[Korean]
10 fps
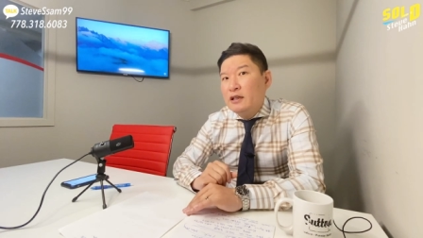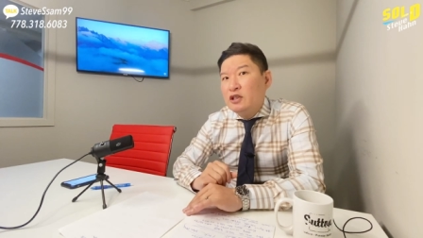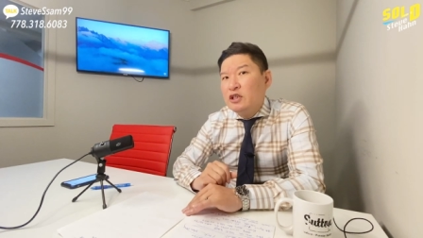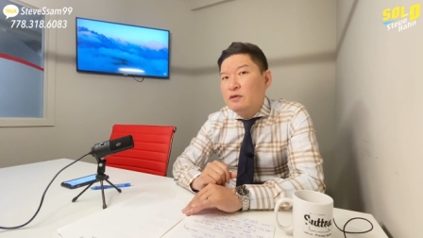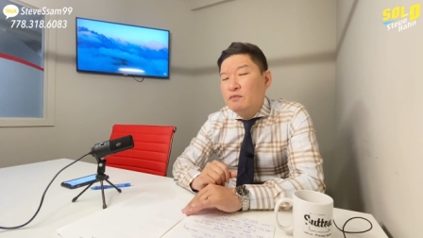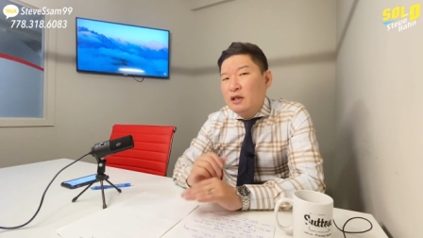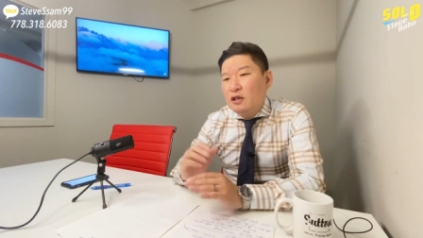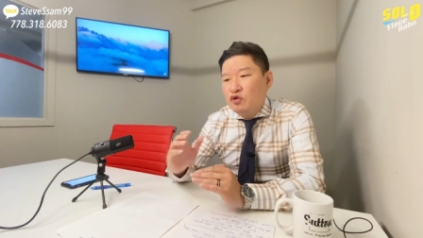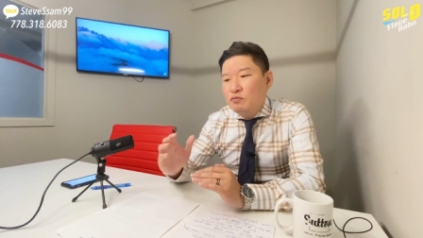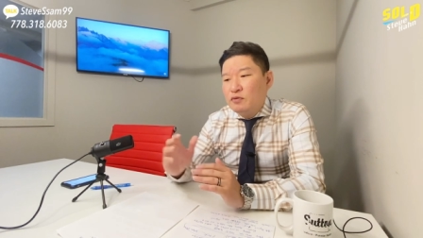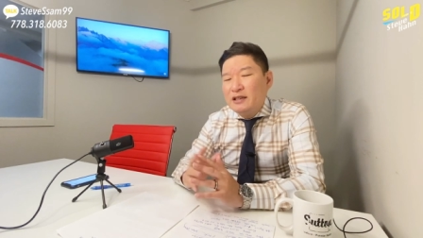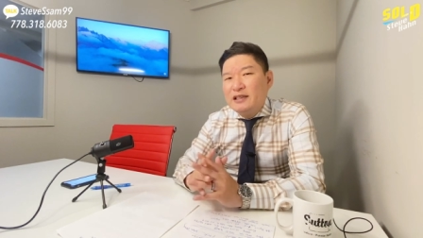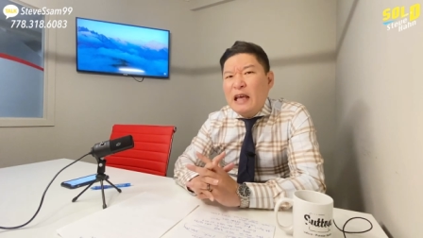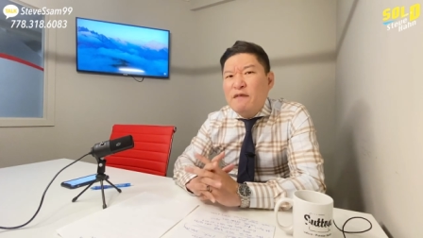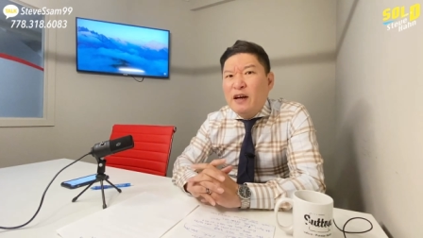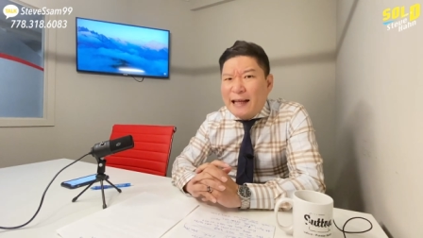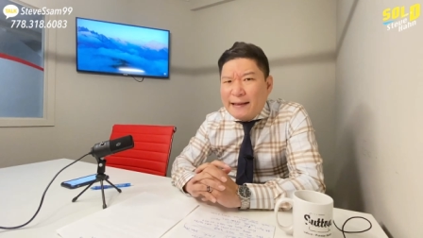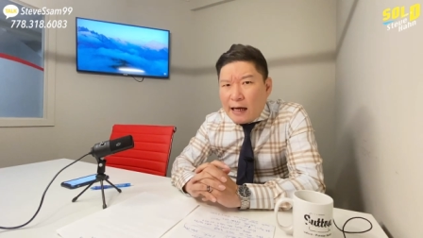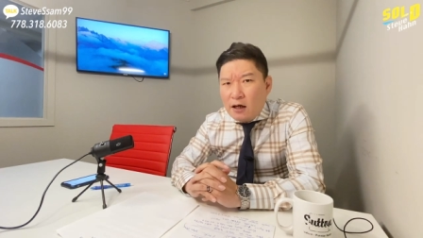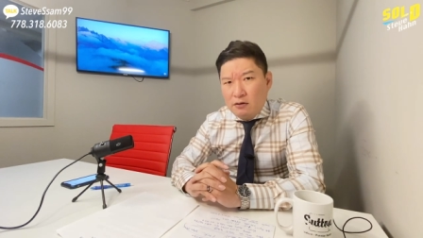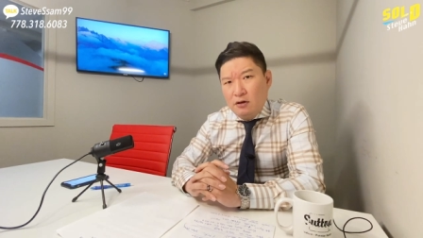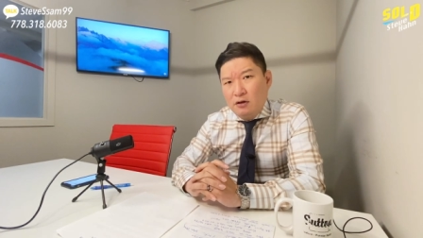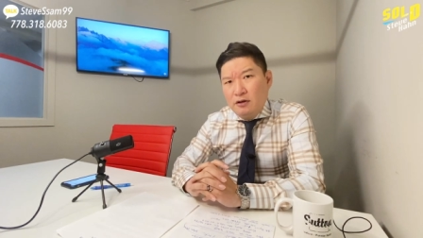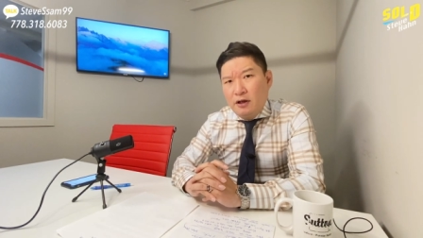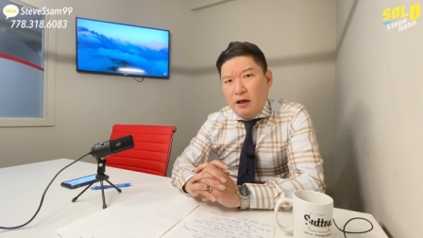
지금 좀 세이브가 됐다. 예.